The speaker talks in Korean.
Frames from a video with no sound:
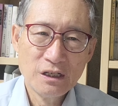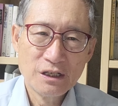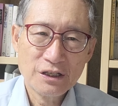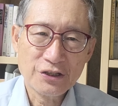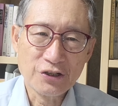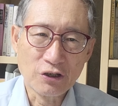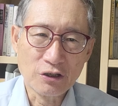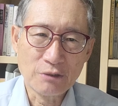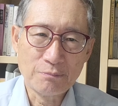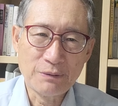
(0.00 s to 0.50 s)

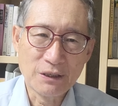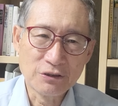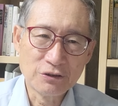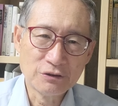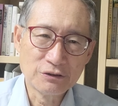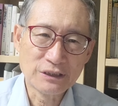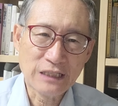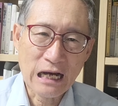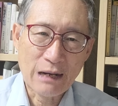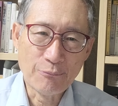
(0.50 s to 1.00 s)

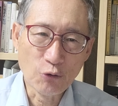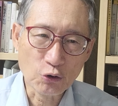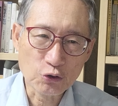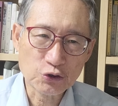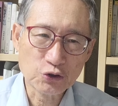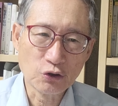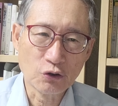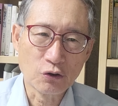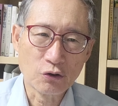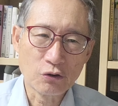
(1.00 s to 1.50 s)
결합하는
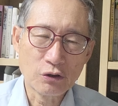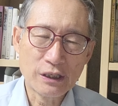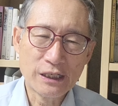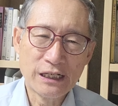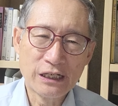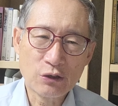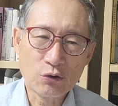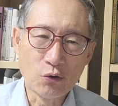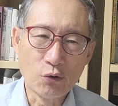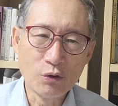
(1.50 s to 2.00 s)
다목적
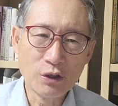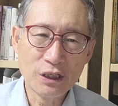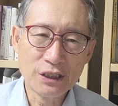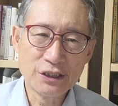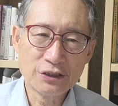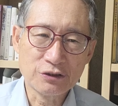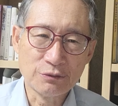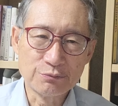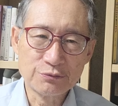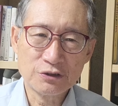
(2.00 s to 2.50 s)
예,
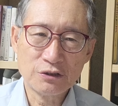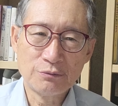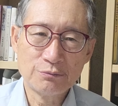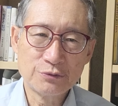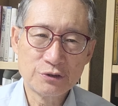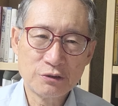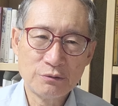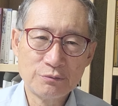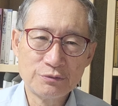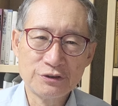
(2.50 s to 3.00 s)
공간이
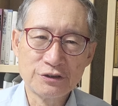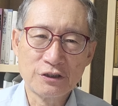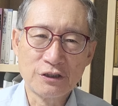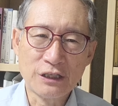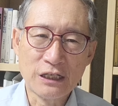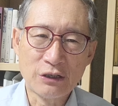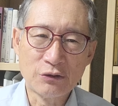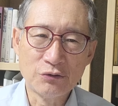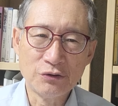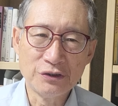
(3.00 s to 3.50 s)
점점점
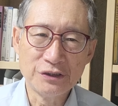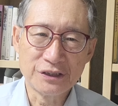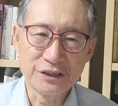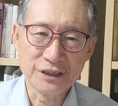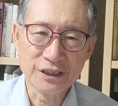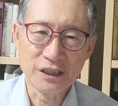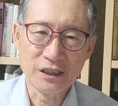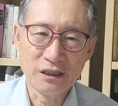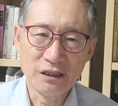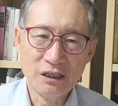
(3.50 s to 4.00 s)
늘어나고
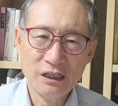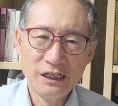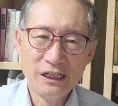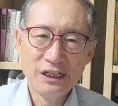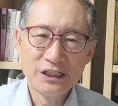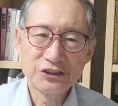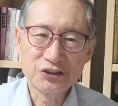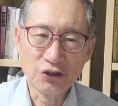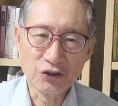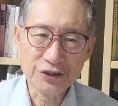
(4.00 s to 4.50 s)
있다.
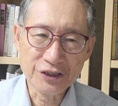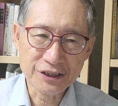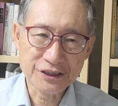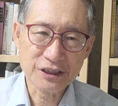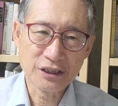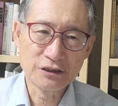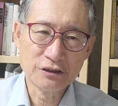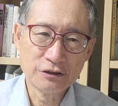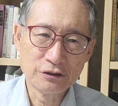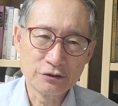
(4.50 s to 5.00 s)

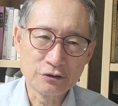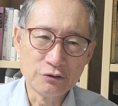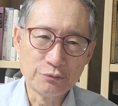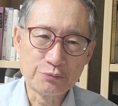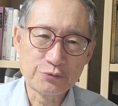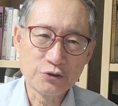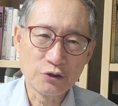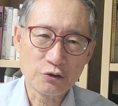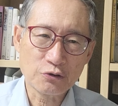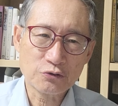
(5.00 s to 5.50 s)
전기차는
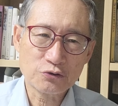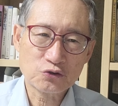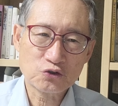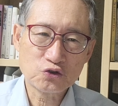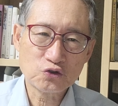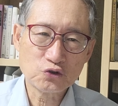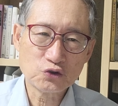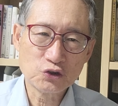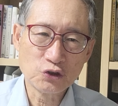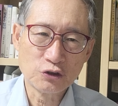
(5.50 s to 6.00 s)
급속
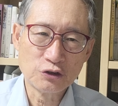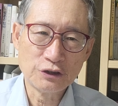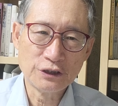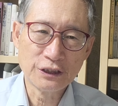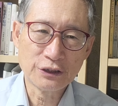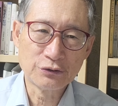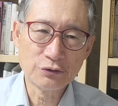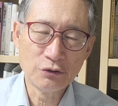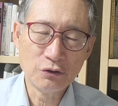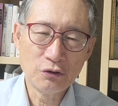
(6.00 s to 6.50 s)
충전을
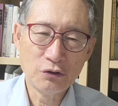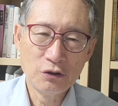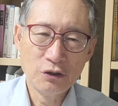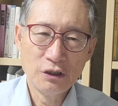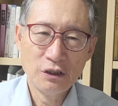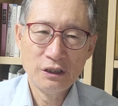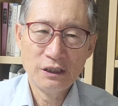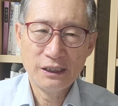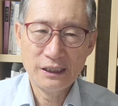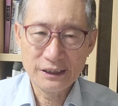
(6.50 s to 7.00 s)
해도
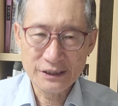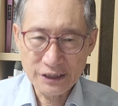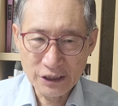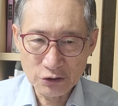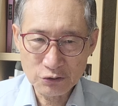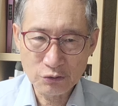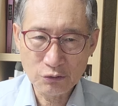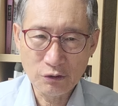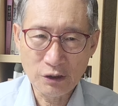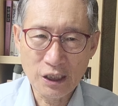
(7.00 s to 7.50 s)

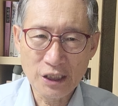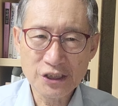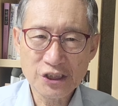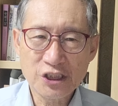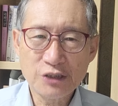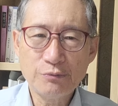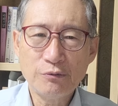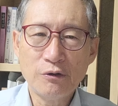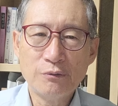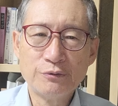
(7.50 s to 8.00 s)
최소 한
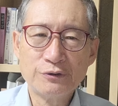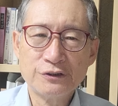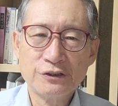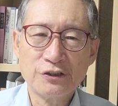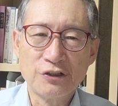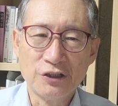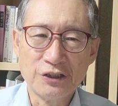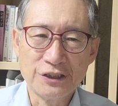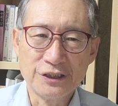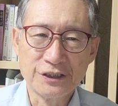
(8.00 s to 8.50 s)
15분은
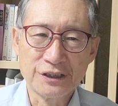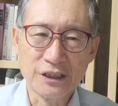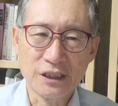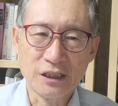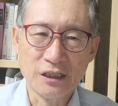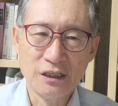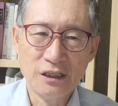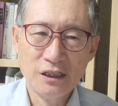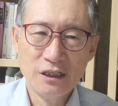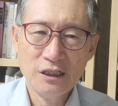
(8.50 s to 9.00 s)

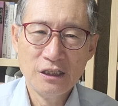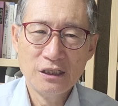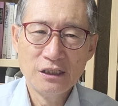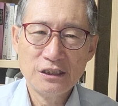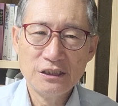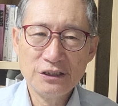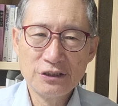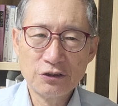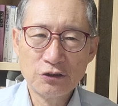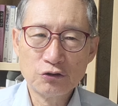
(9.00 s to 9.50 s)
걸린다.
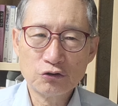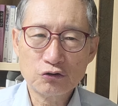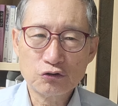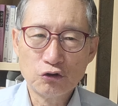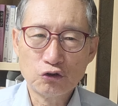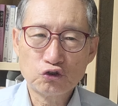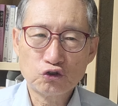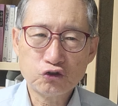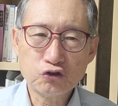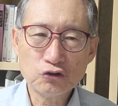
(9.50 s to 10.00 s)
이런
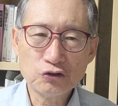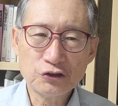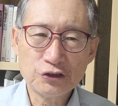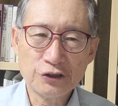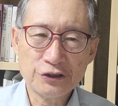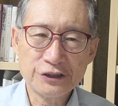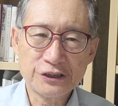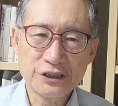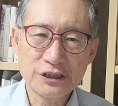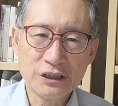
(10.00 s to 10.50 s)
그
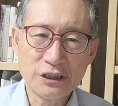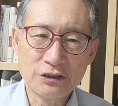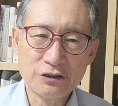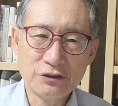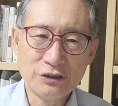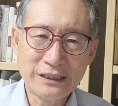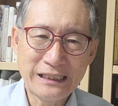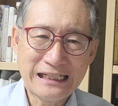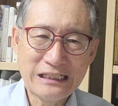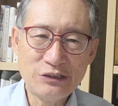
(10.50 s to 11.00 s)
충전
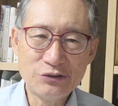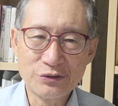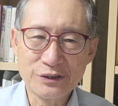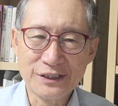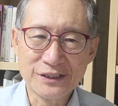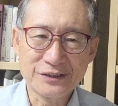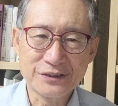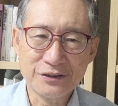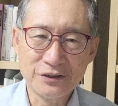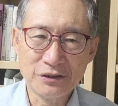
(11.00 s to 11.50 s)
시간을
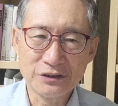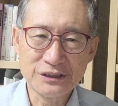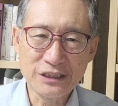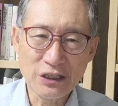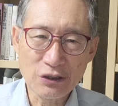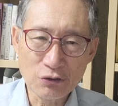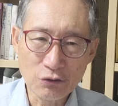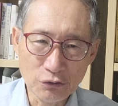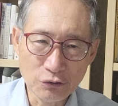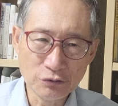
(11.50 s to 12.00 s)
활용해서
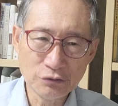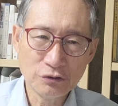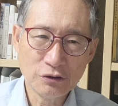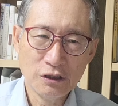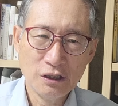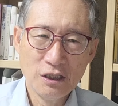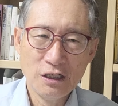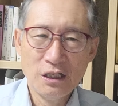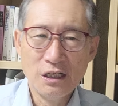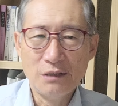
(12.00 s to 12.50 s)
새로운
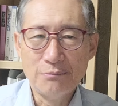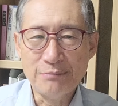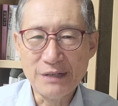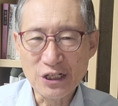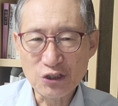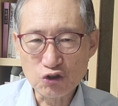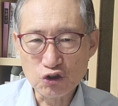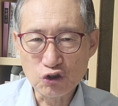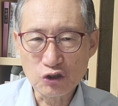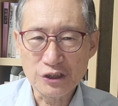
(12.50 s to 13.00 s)

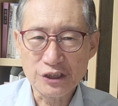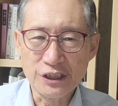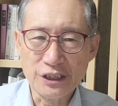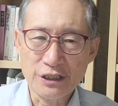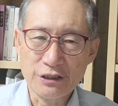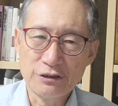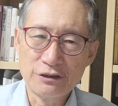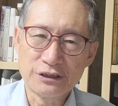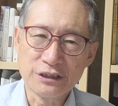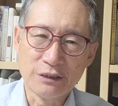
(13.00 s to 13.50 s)
매출
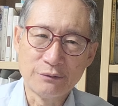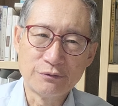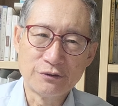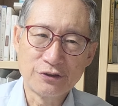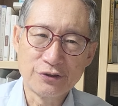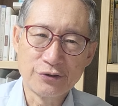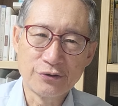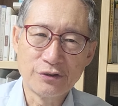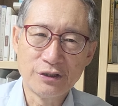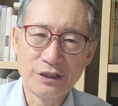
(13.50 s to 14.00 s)
기회를
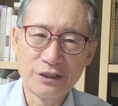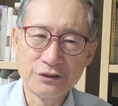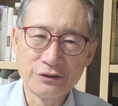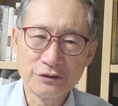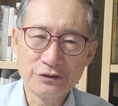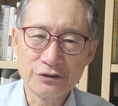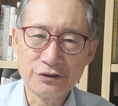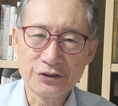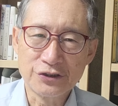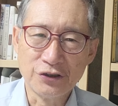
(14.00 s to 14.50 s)
잡으려고
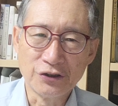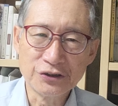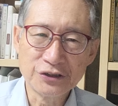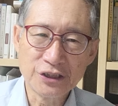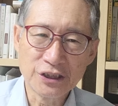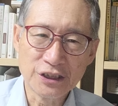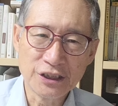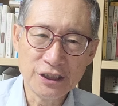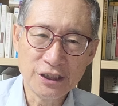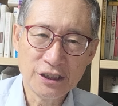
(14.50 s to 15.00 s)
하는 그
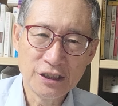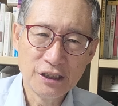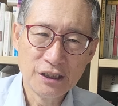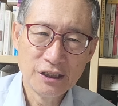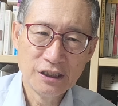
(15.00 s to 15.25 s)
경쟁이